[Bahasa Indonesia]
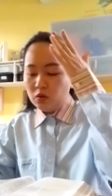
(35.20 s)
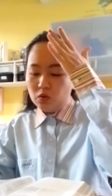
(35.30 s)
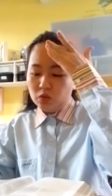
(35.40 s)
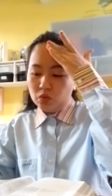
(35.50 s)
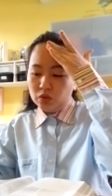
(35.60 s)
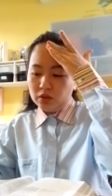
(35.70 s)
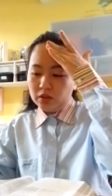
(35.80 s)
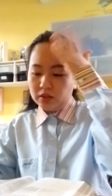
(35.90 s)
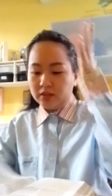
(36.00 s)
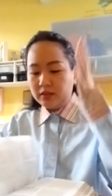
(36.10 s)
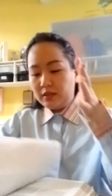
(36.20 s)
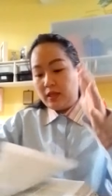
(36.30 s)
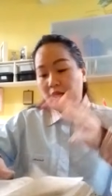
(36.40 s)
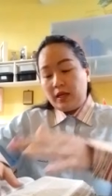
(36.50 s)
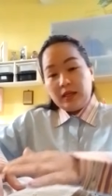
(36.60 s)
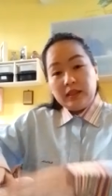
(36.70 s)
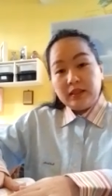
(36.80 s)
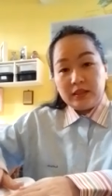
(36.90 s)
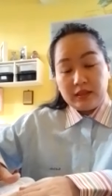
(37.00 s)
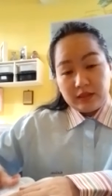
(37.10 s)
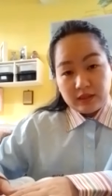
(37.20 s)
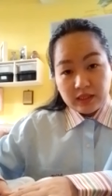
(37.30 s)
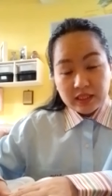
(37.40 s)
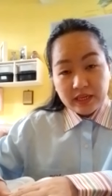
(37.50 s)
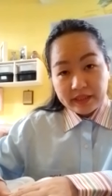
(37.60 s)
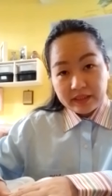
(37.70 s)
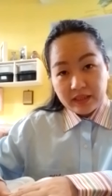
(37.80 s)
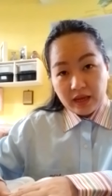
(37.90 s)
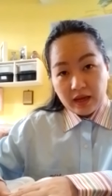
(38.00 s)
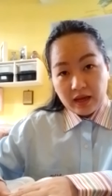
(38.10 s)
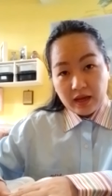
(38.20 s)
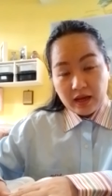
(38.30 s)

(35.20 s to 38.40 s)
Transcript: oh goodness ternyata